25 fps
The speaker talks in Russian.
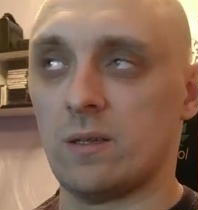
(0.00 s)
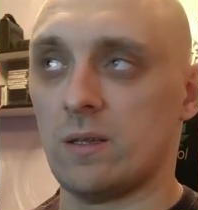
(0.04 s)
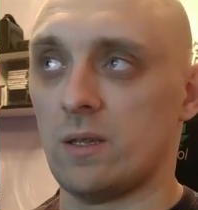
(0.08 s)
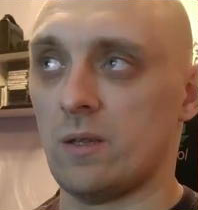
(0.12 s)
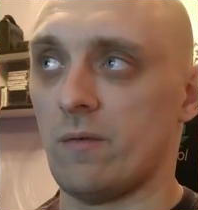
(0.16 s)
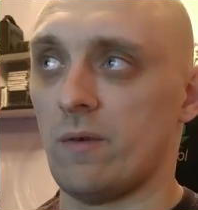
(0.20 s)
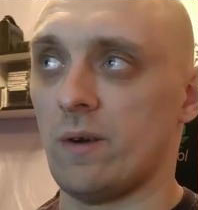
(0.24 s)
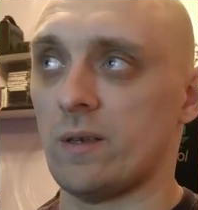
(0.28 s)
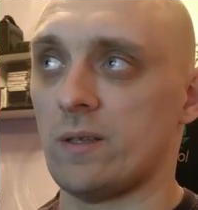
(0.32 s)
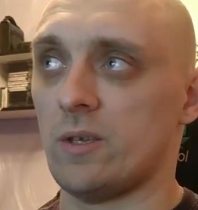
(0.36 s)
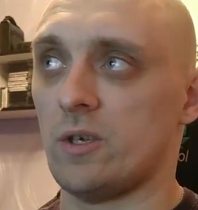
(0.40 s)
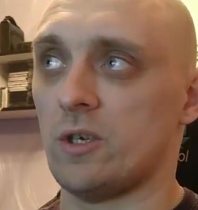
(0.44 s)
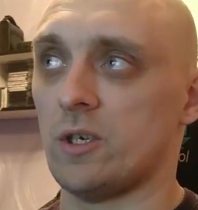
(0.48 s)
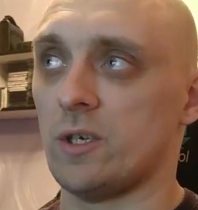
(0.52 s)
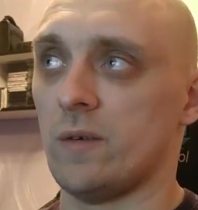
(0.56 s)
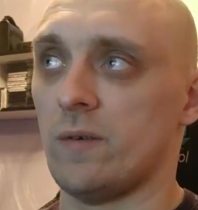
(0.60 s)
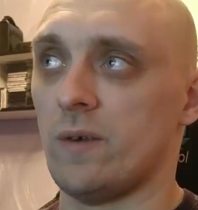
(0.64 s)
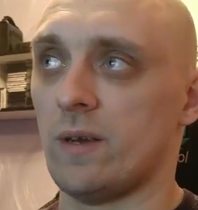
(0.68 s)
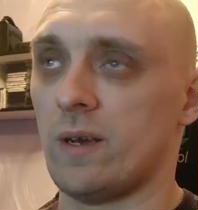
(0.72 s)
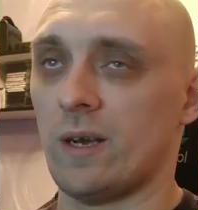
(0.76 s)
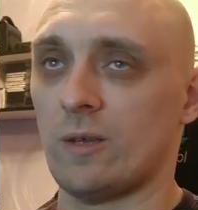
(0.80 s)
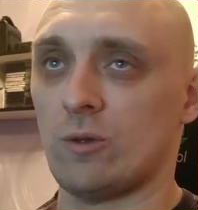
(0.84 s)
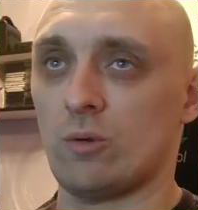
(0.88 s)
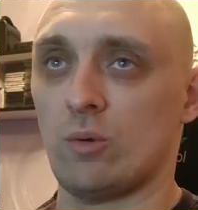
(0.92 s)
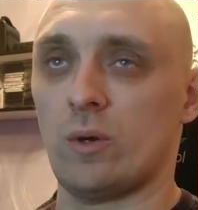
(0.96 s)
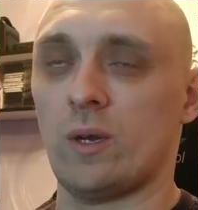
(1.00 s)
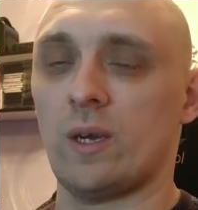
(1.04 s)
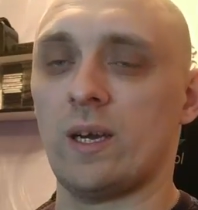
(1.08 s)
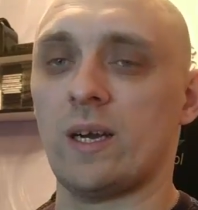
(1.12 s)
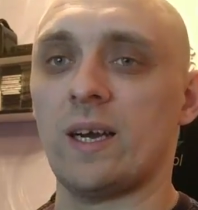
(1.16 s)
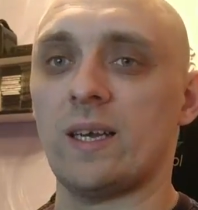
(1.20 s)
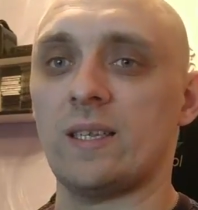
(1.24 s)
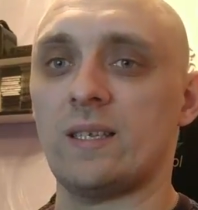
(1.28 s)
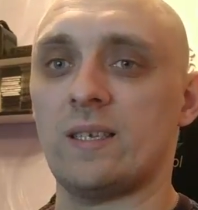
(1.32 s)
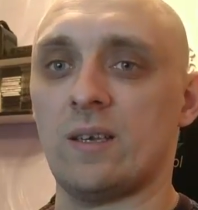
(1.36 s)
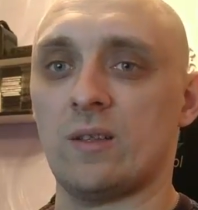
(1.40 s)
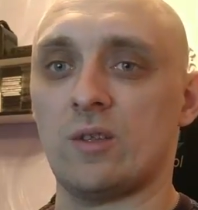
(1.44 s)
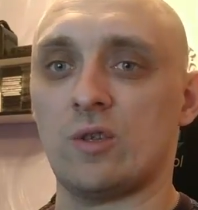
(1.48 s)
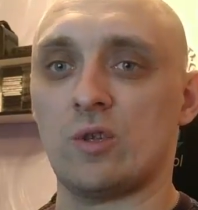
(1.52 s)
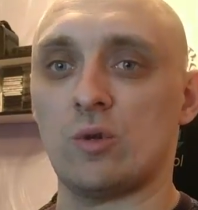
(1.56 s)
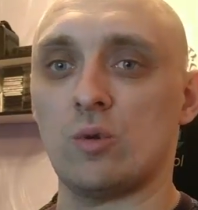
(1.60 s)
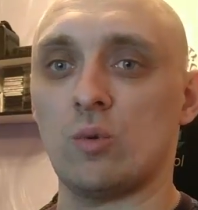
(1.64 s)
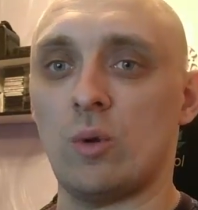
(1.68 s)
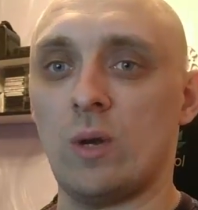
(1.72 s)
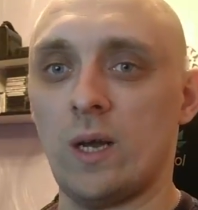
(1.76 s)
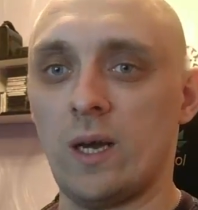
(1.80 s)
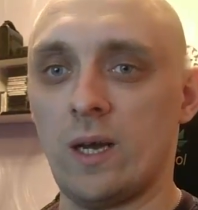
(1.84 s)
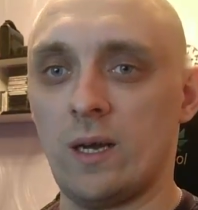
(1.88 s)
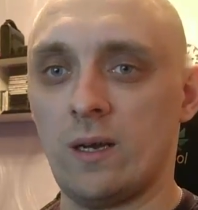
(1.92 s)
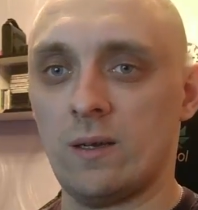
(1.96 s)
20 человек, которые хотят с
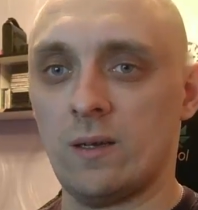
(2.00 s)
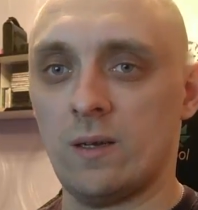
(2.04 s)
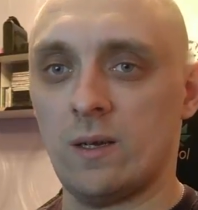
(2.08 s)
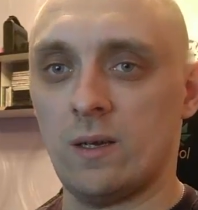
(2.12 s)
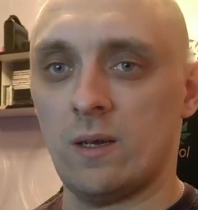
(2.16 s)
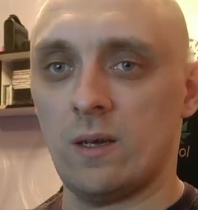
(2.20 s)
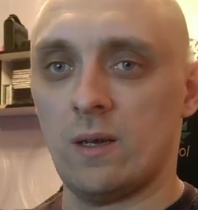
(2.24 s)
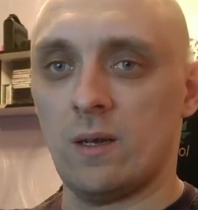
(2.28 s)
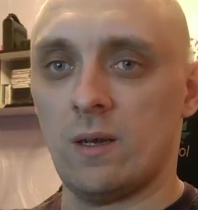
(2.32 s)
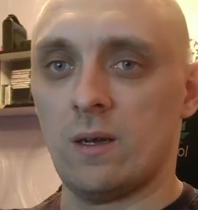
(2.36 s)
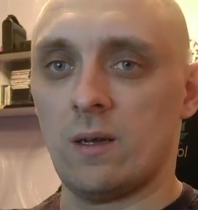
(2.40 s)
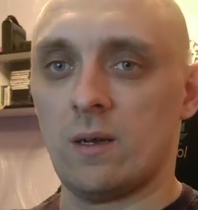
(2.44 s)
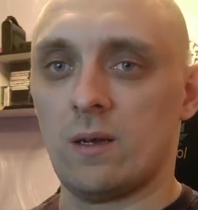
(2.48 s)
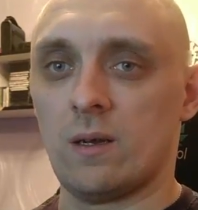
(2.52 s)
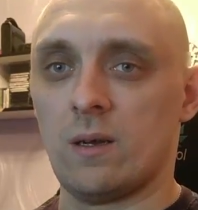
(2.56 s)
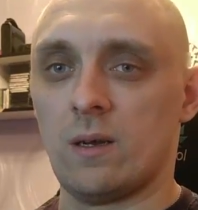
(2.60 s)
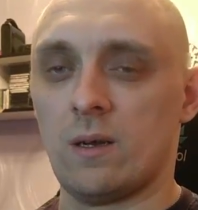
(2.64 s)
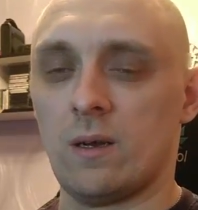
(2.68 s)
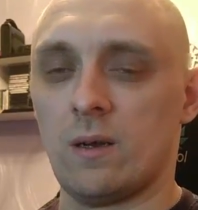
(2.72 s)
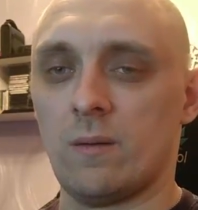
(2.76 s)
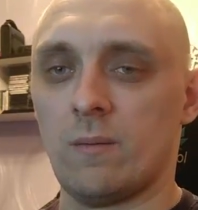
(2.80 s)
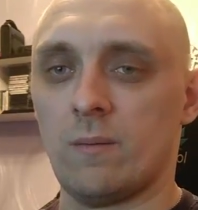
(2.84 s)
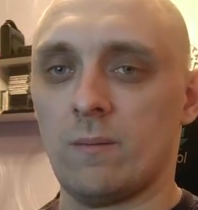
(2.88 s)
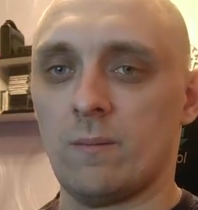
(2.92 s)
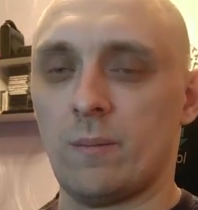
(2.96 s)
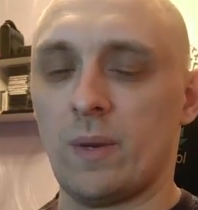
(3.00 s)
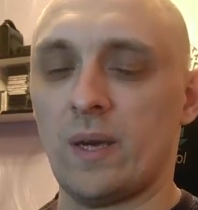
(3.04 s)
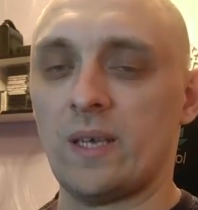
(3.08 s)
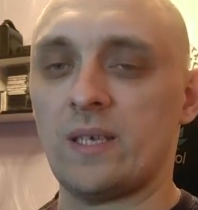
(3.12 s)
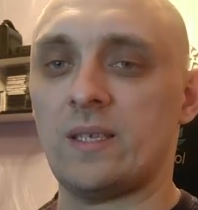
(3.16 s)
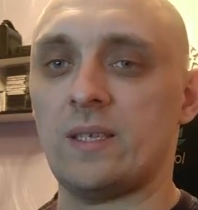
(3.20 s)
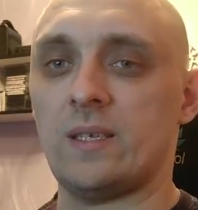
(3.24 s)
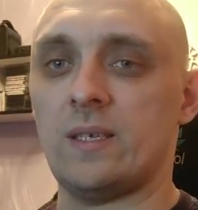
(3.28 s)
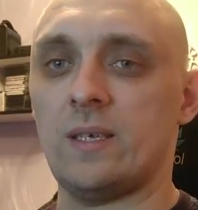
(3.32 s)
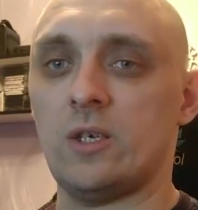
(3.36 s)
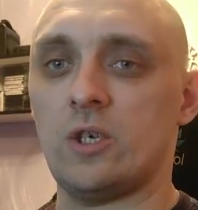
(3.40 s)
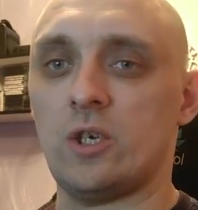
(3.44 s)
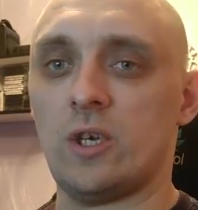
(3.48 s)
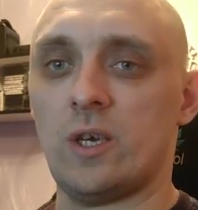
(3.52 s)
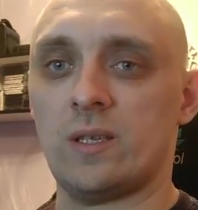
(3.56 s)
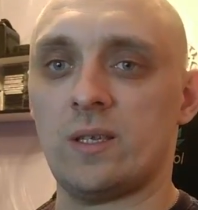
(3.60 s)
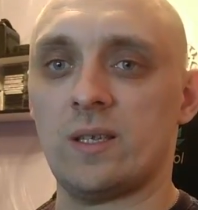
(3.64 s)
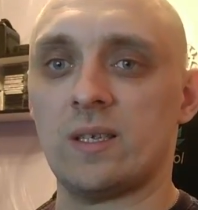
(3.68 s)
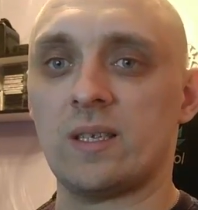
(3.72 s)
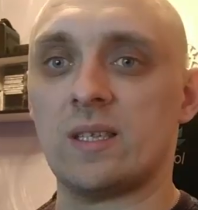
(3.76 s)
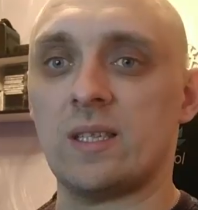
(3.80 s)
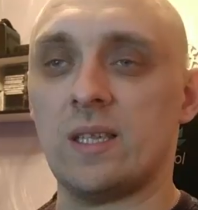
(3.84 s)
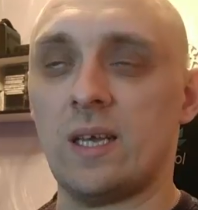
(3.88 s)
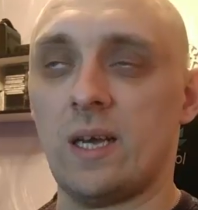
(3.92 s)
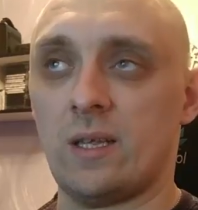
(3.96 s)
нуля э, постичь
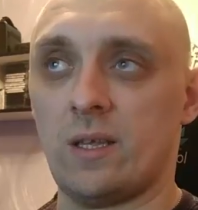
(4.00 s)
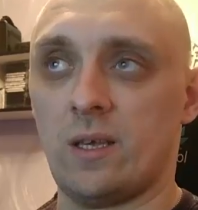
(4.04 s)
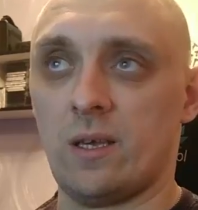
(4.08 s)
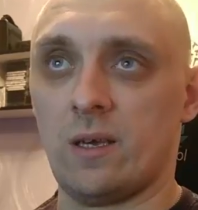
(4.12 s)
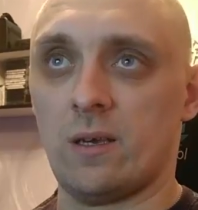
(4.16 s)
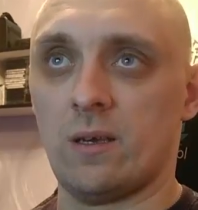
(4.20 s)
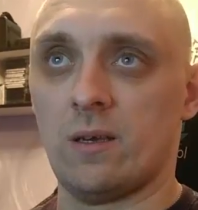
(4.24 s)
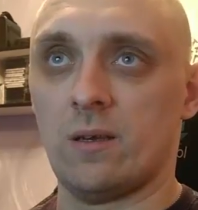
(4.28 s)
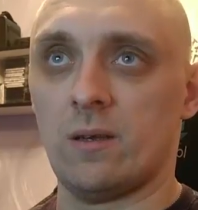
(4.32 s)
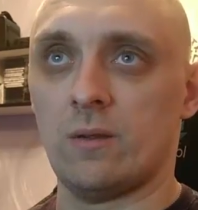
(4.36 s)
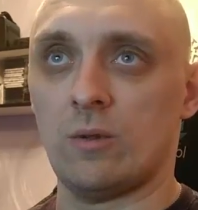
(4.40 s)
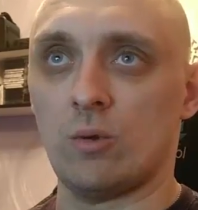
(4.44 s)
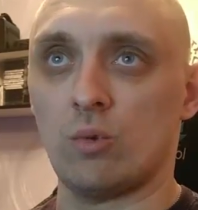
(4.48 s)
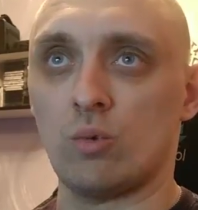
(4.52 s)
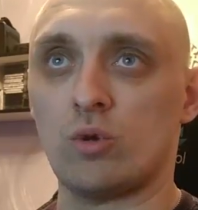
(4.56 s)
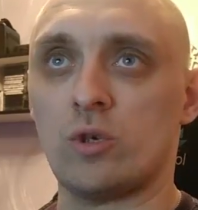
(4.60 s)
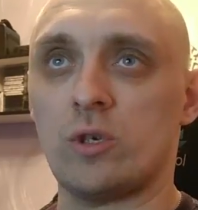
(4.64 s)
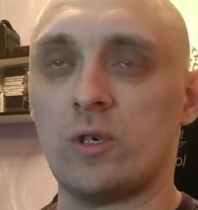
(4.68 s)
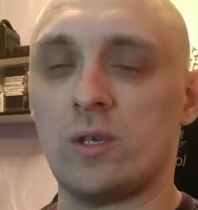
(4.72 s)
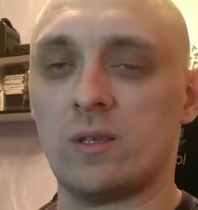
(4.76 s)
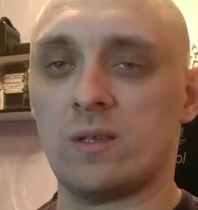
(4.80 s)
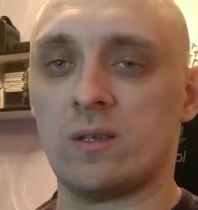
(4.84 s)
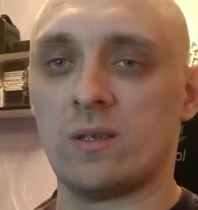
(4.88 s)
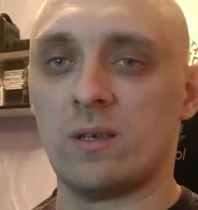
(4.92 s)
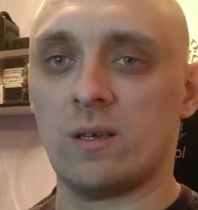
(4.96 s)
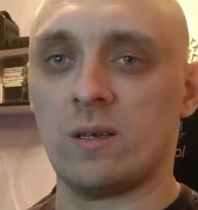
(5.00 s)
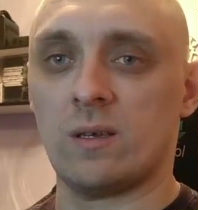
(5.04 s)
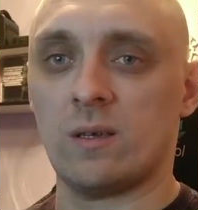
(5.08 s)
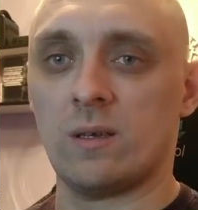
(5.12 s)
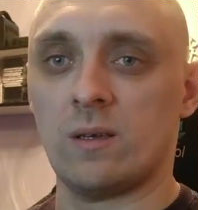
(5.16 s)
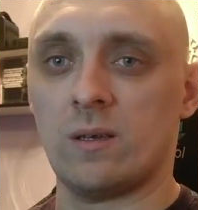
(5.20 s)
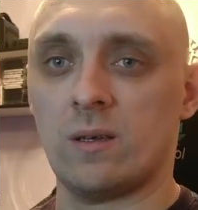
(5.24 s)
эти знания, научиться